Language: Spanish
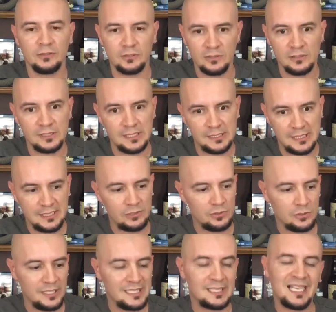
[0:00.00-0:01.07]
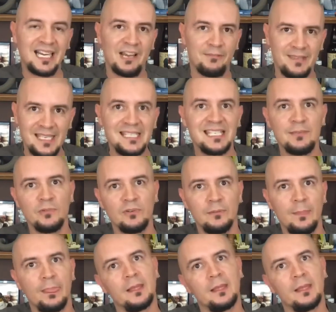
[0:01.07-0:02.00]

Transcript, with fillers: Entonces esto es gravísimo.